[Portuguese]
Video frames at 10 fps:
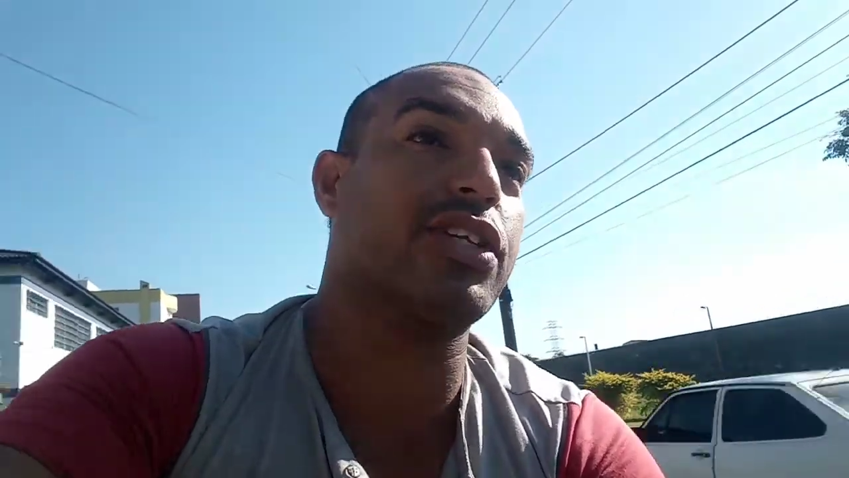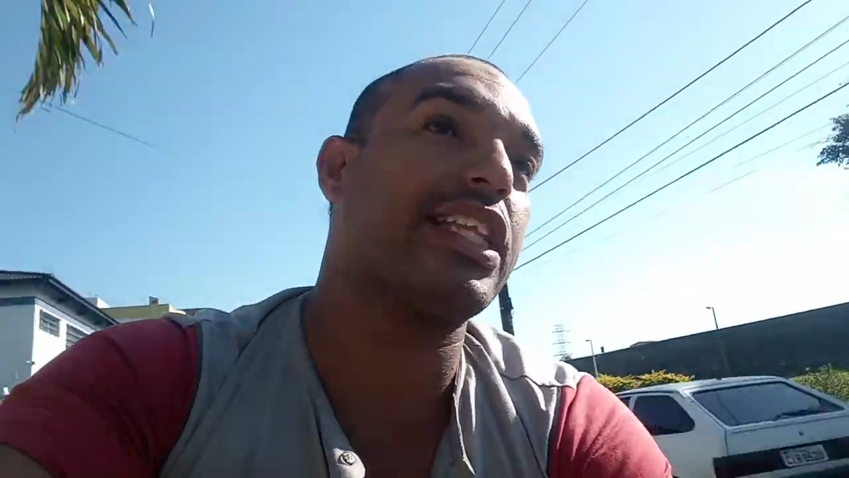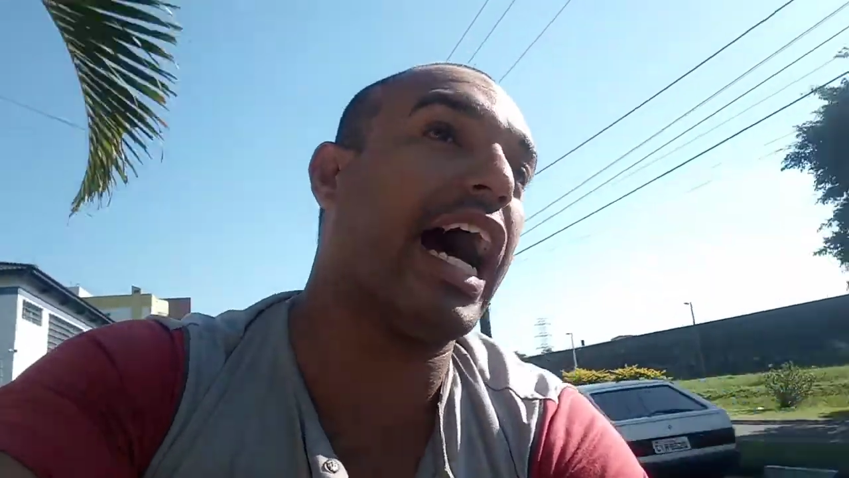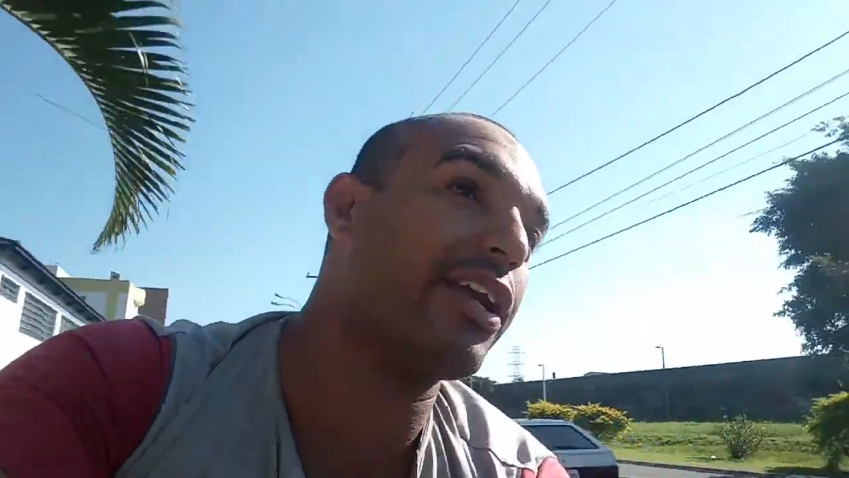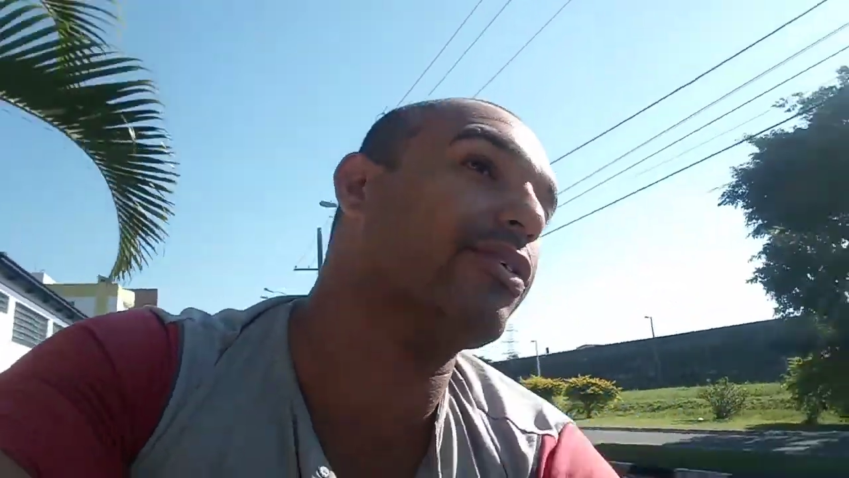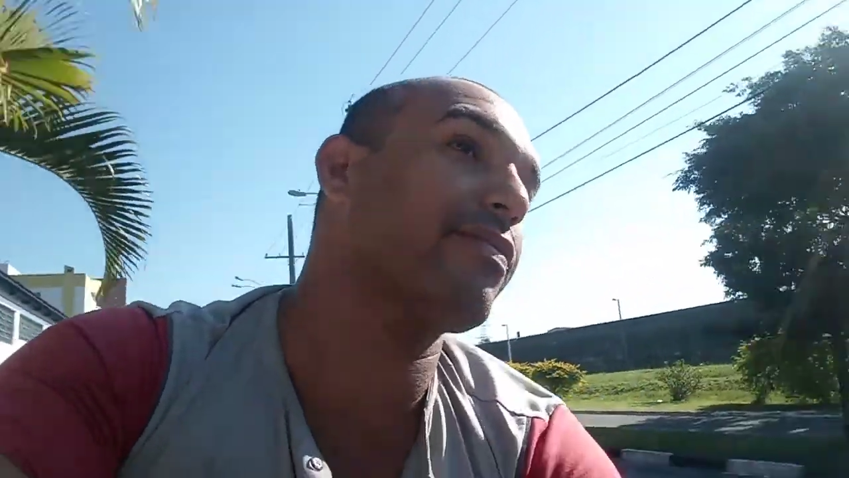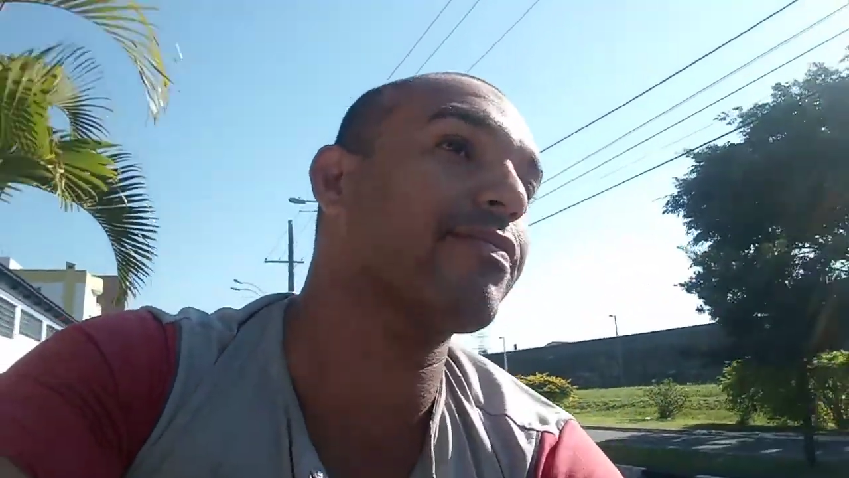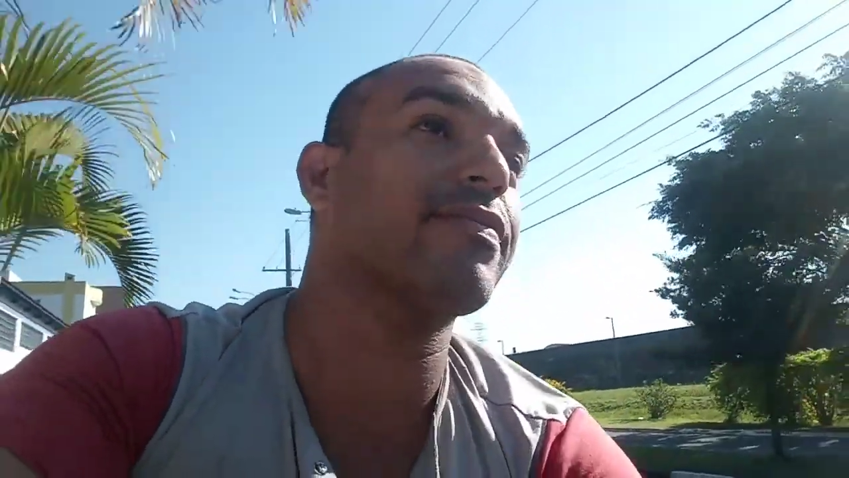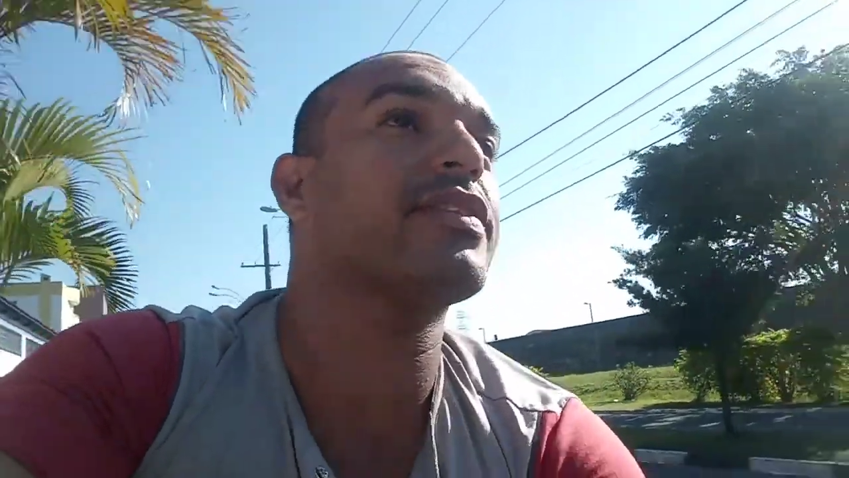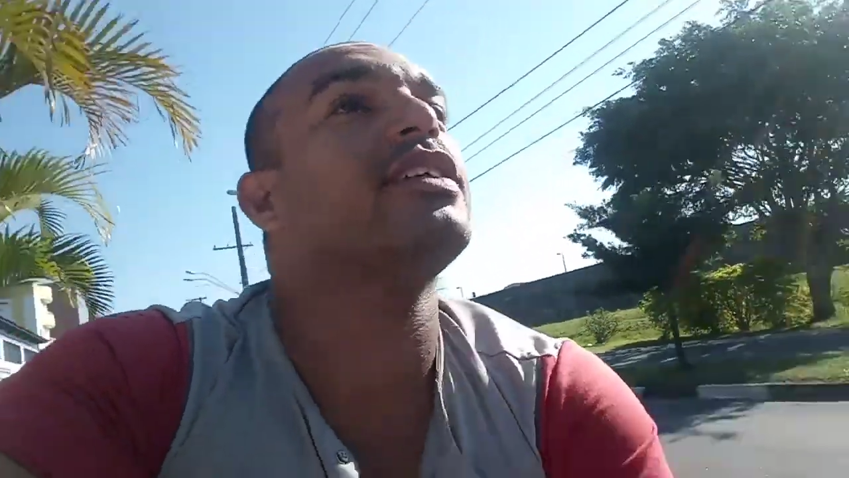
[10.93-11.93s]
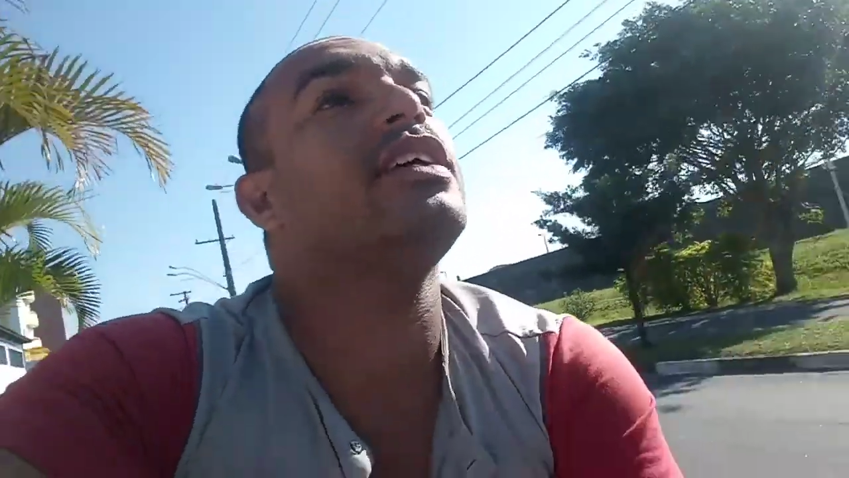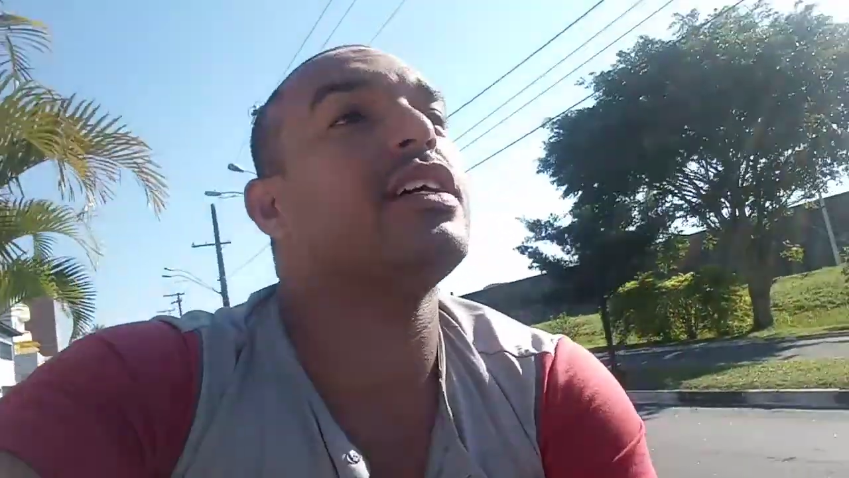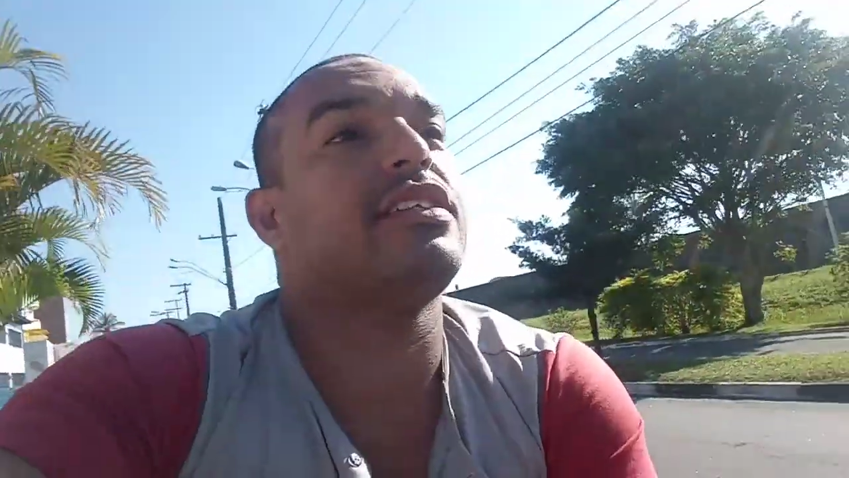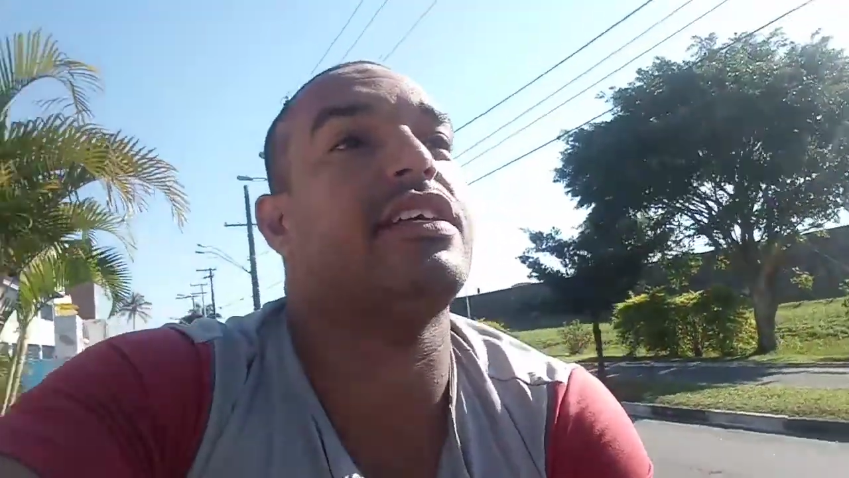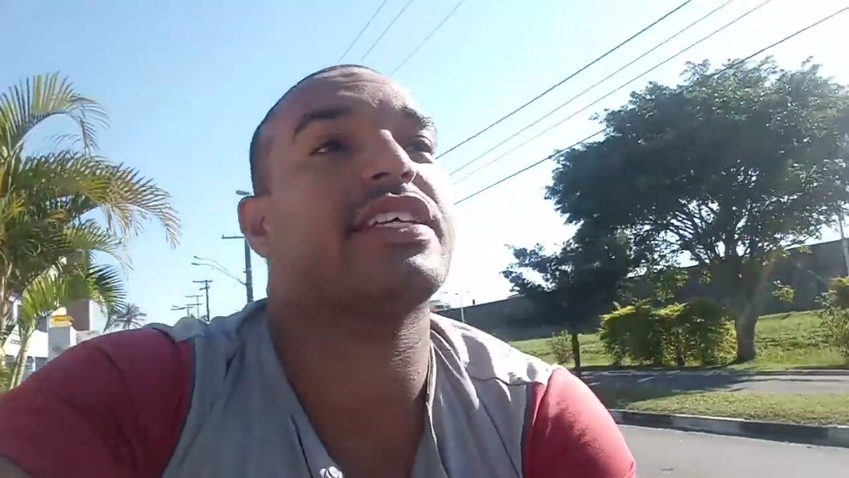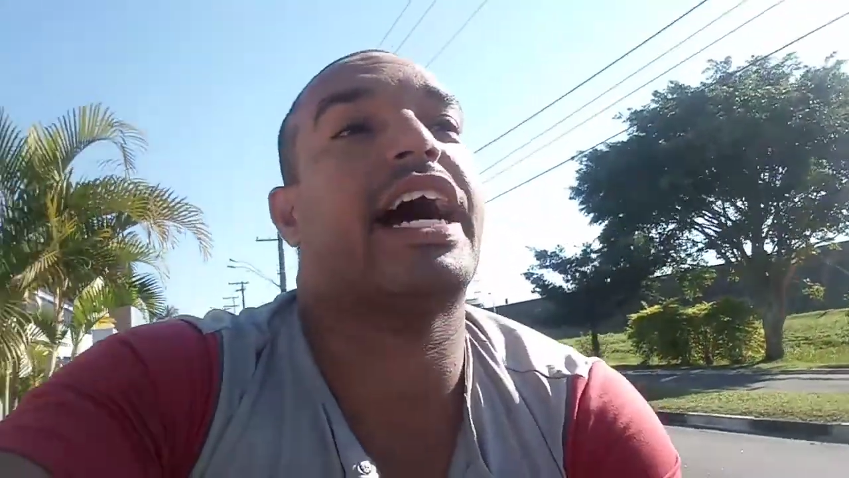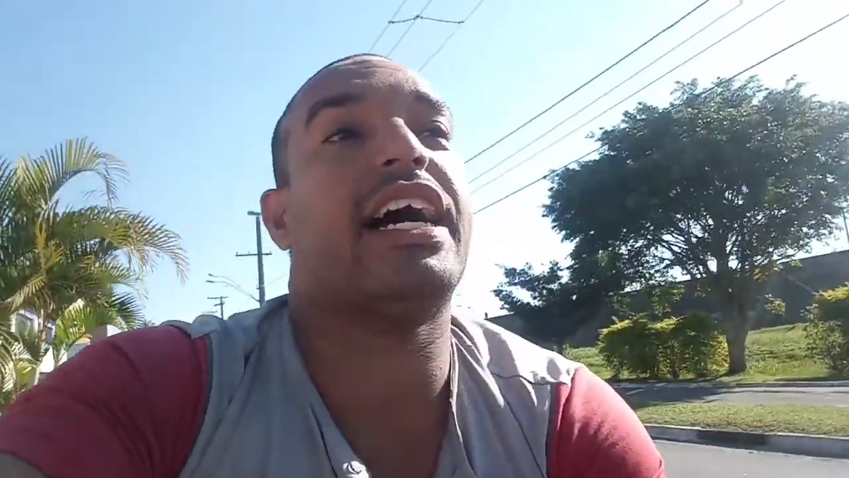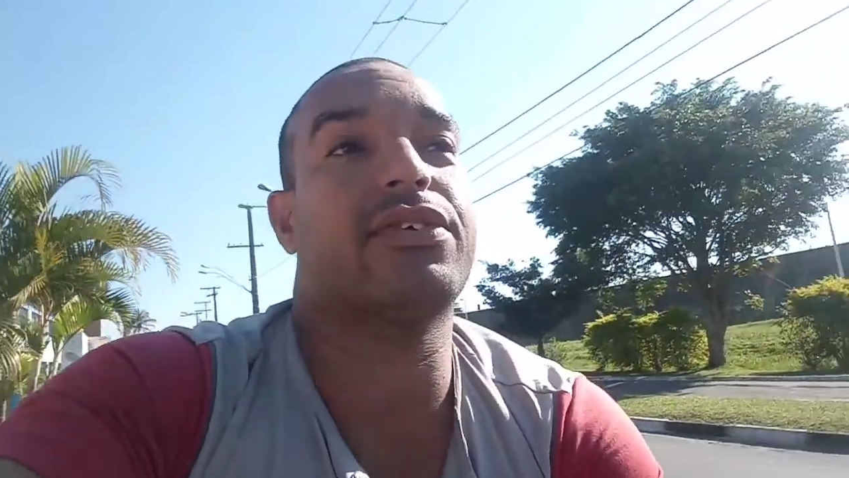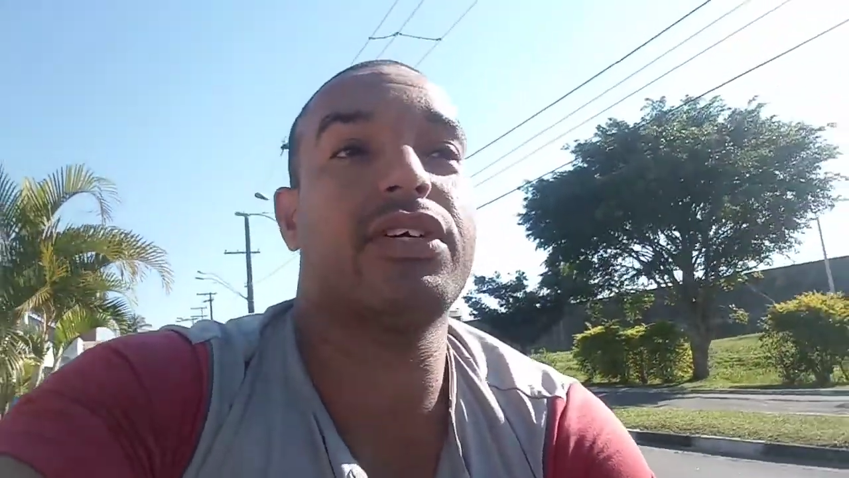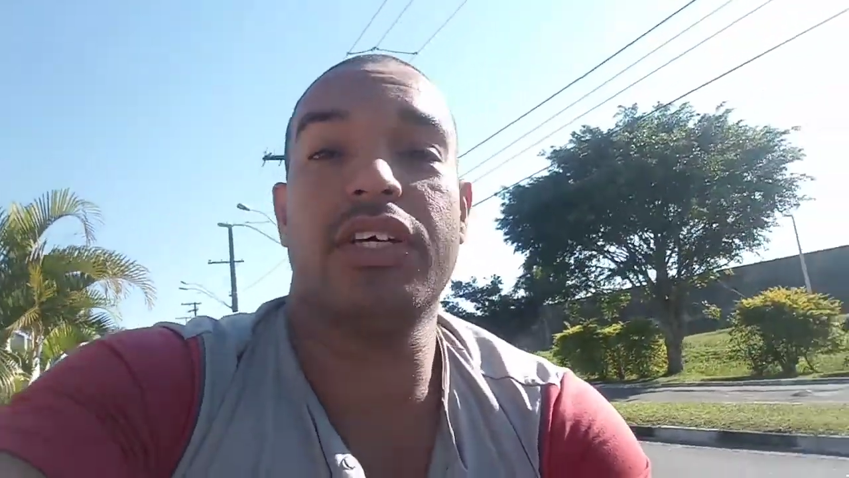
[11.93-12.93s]
otário, nesse
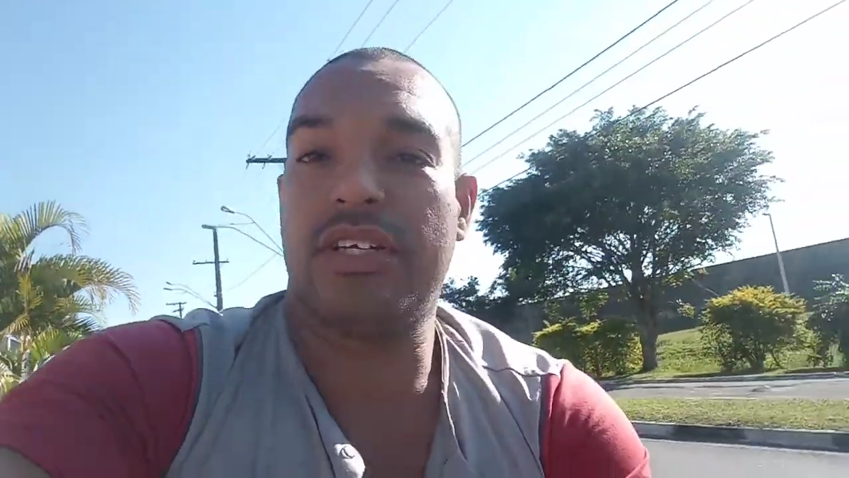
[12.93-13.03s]
caso.